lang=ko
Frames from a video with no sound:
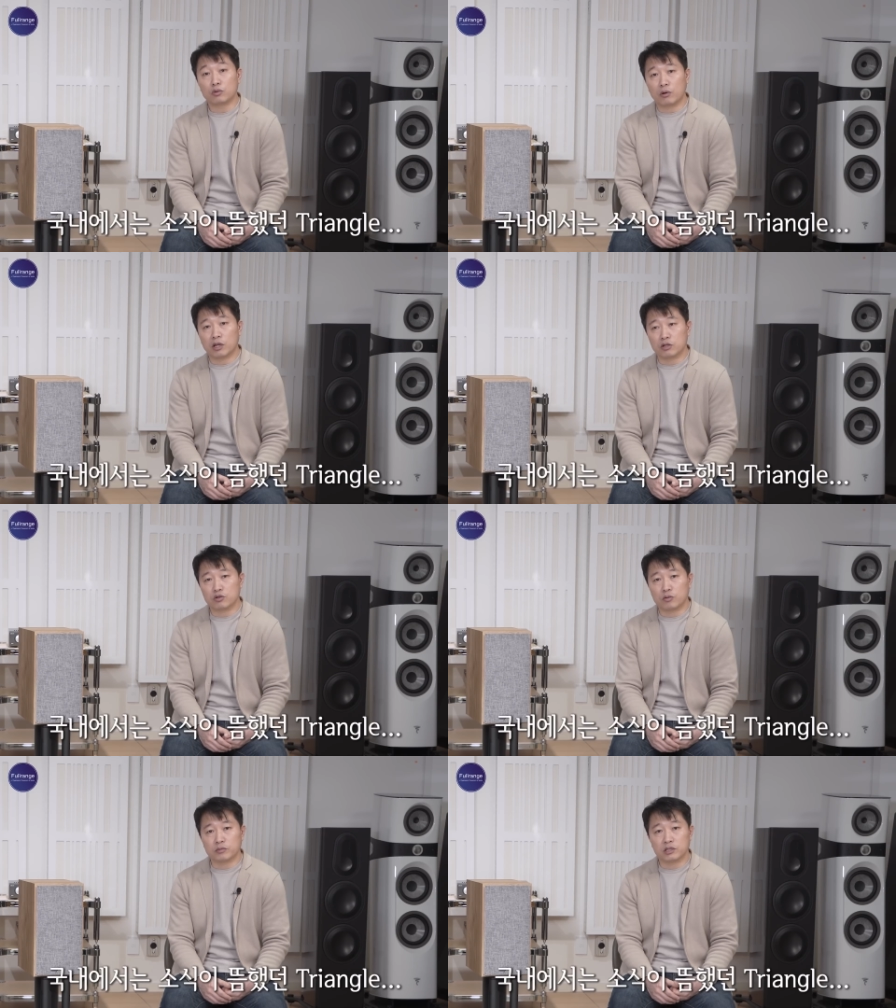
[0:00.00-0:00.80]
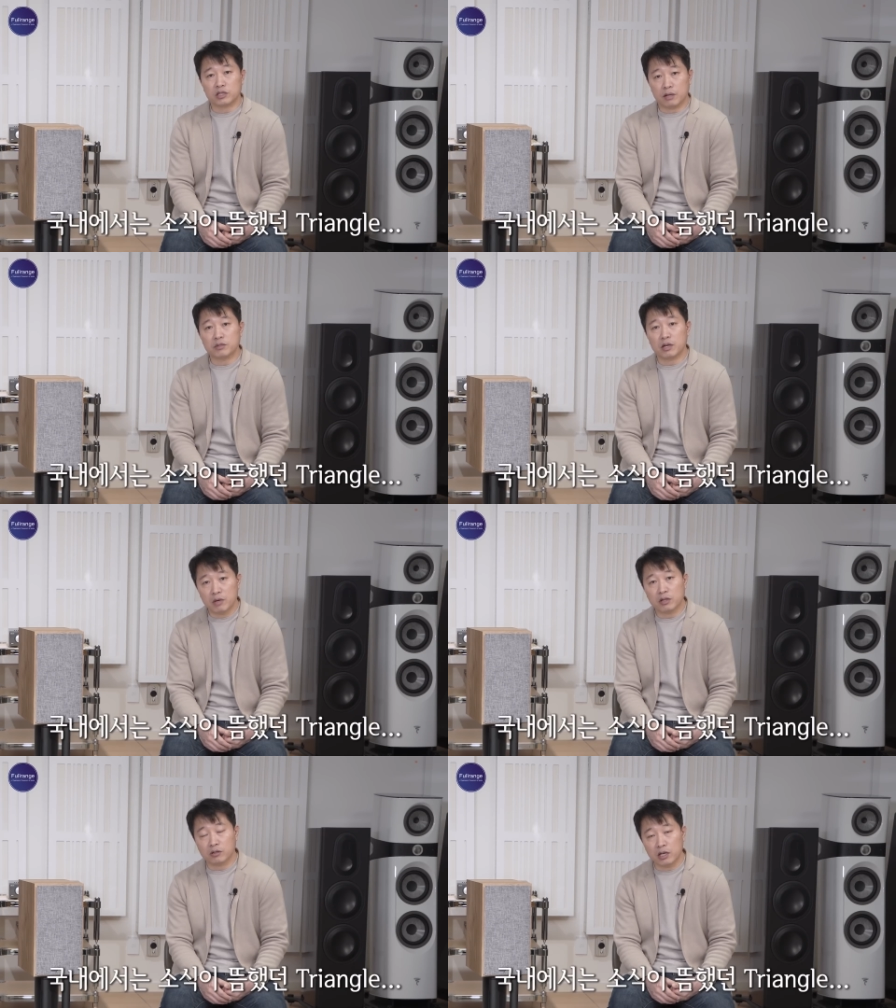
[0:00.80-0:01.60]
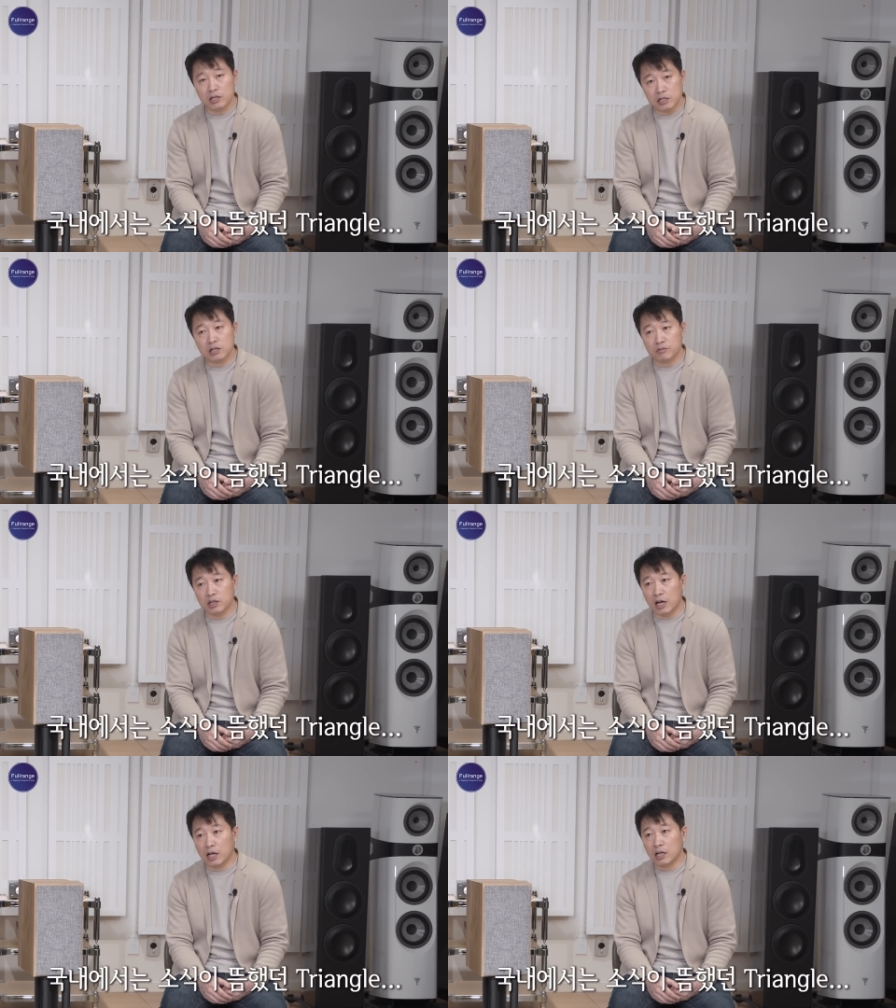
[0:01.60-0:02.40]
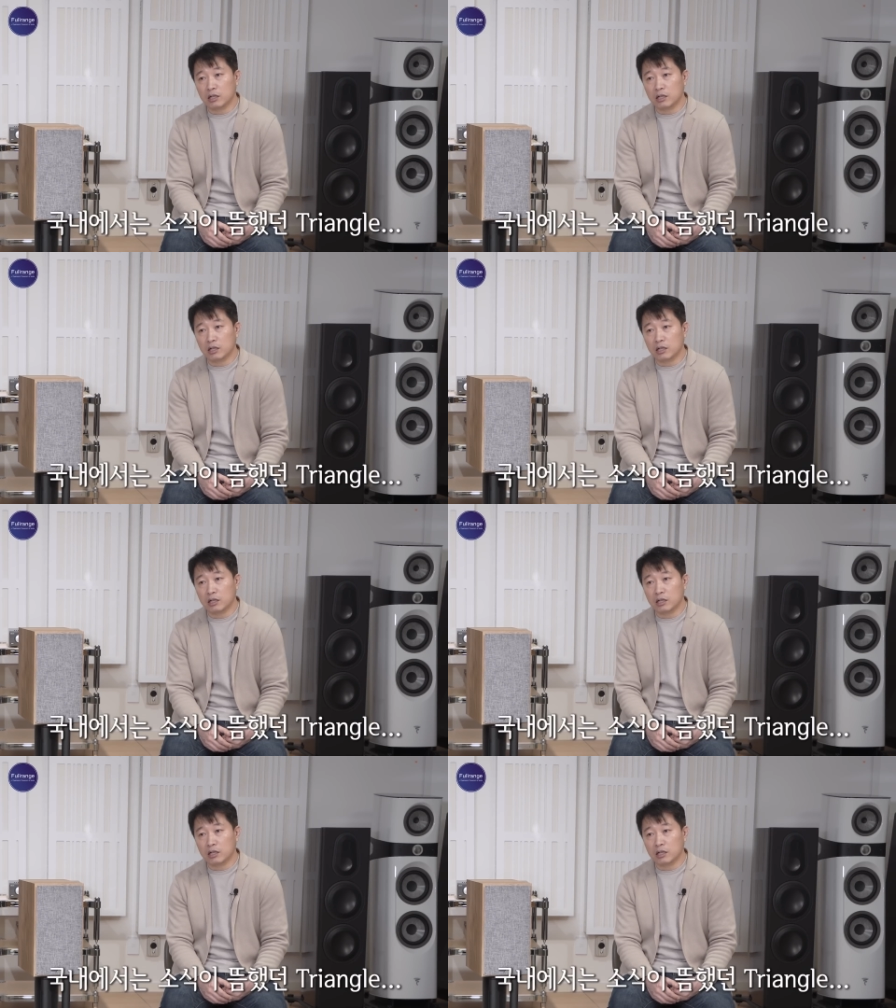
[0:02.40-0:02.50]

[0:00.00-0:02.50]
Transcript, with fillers: 동안은 좀 잠잠했던 게 사실입니다.